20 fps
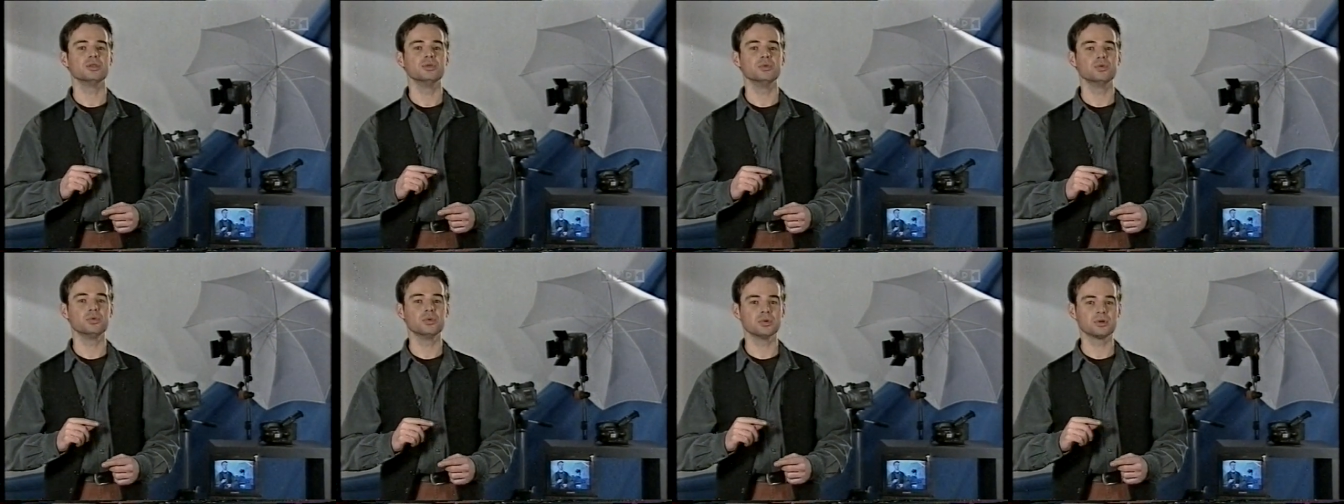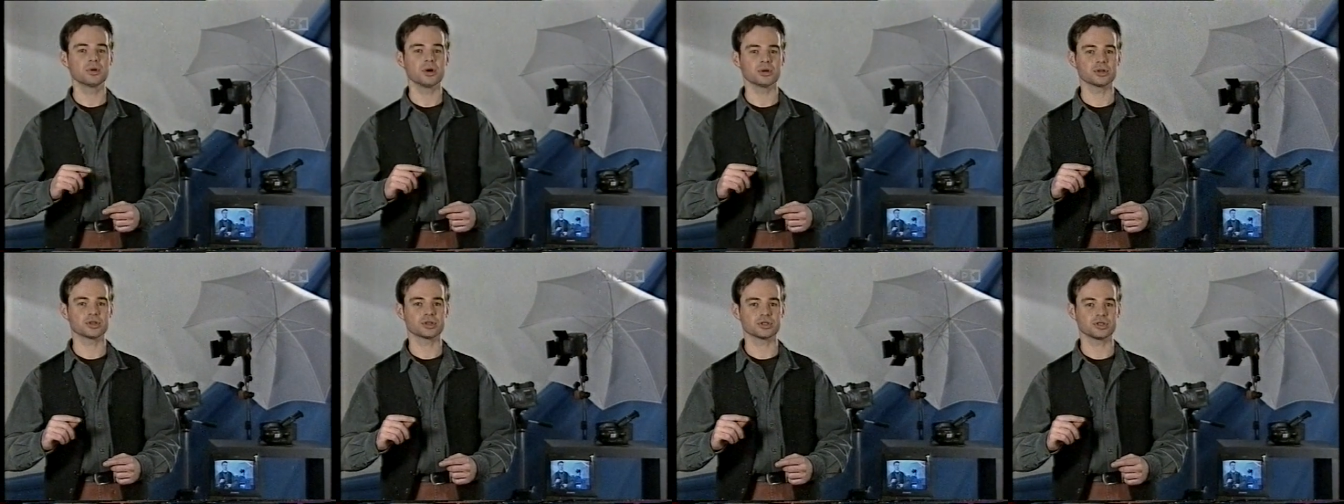
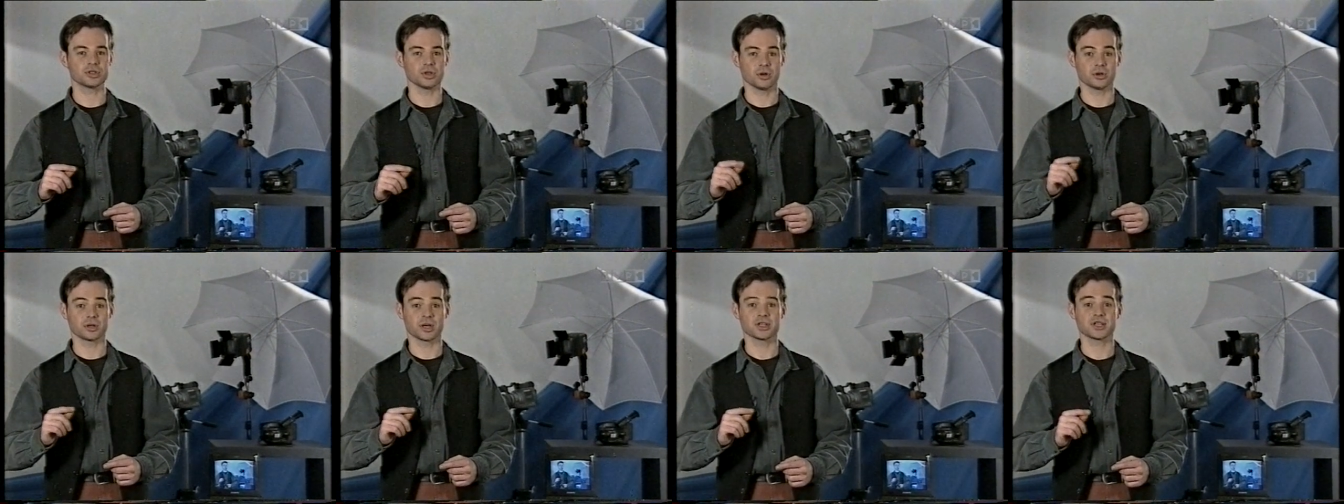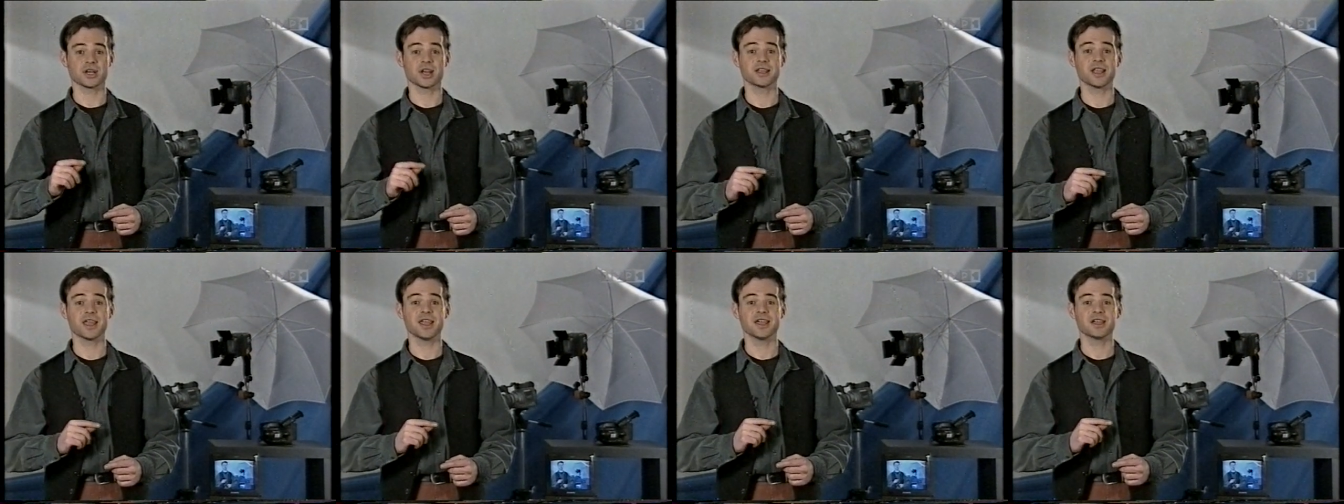długości,
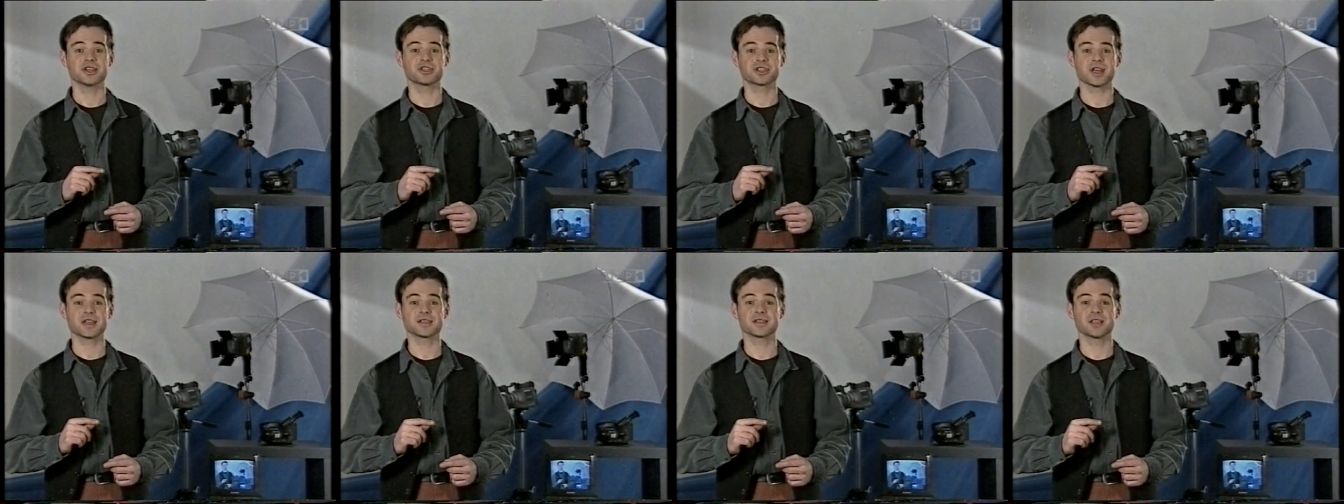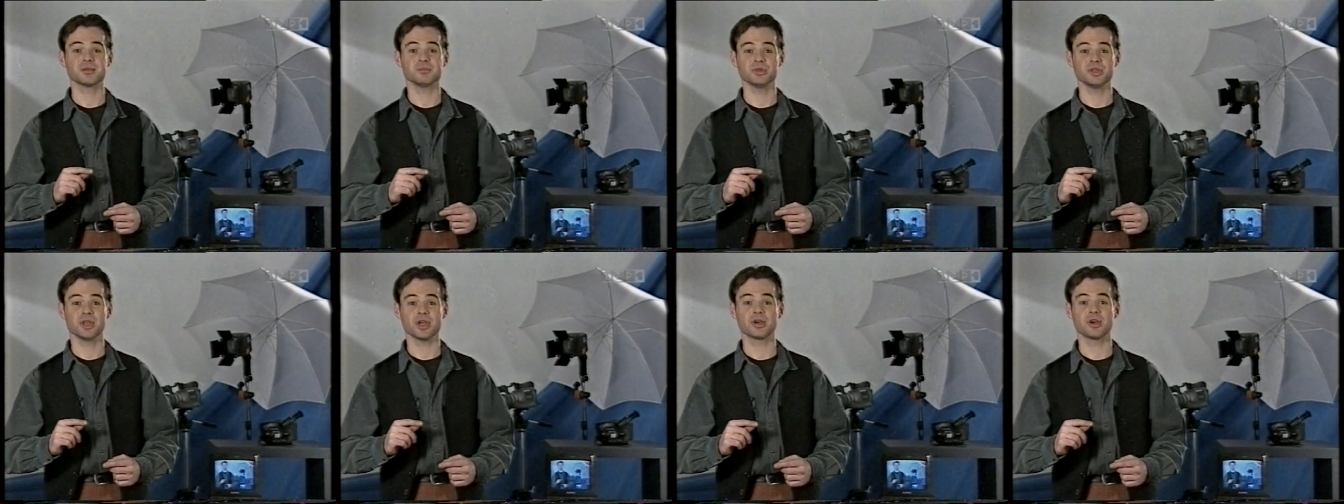określane
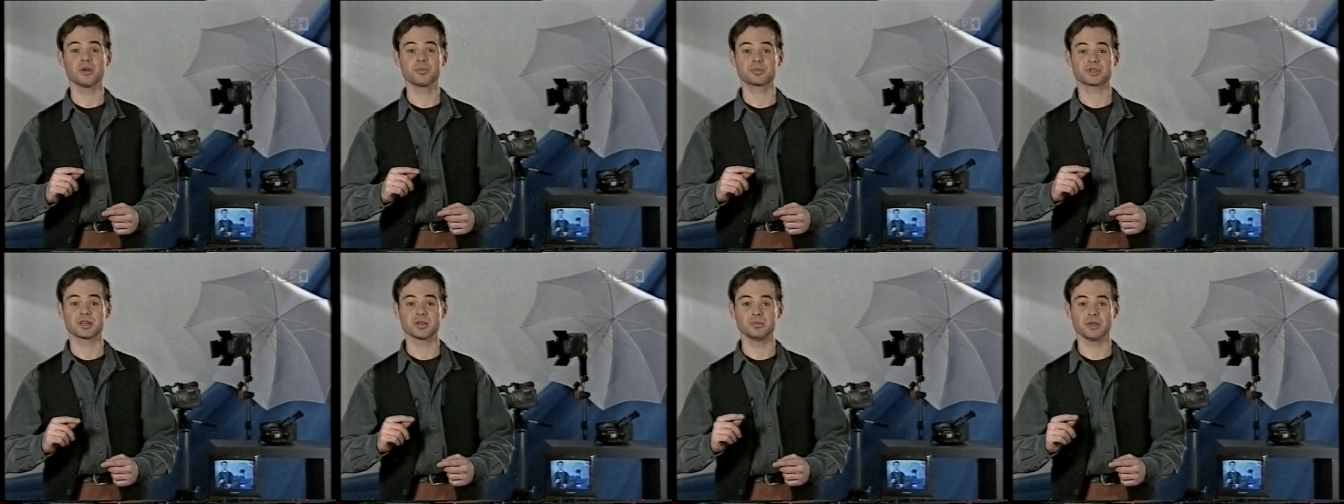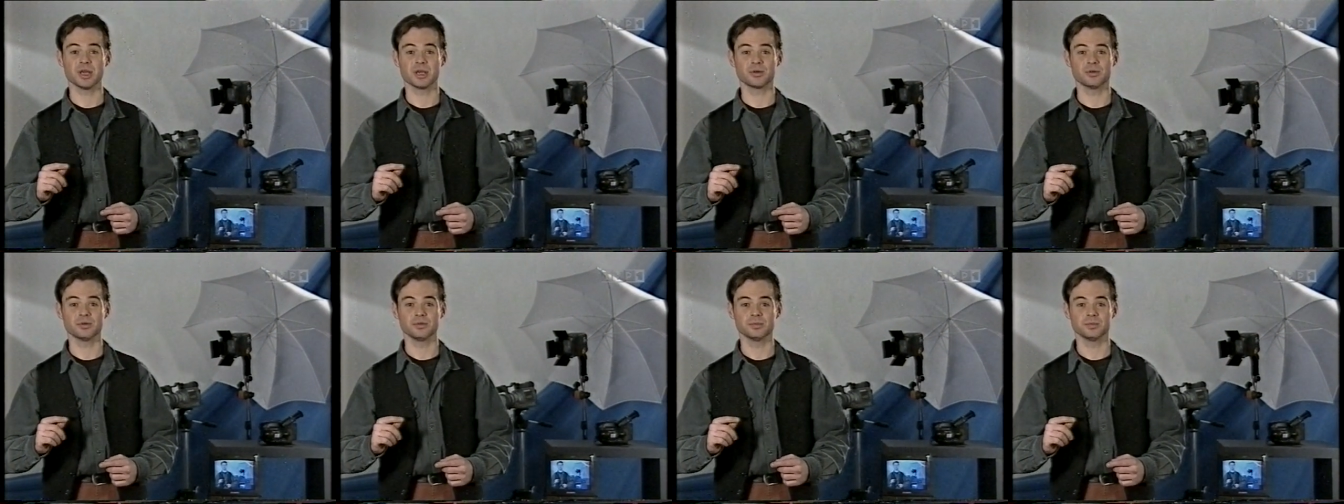czasem jego
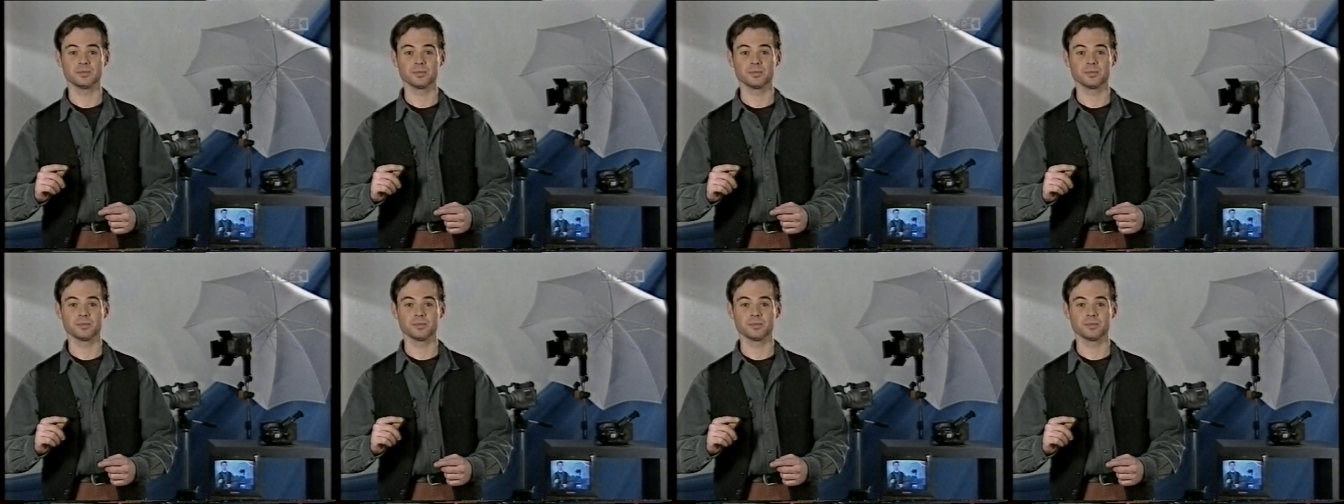przebiegu.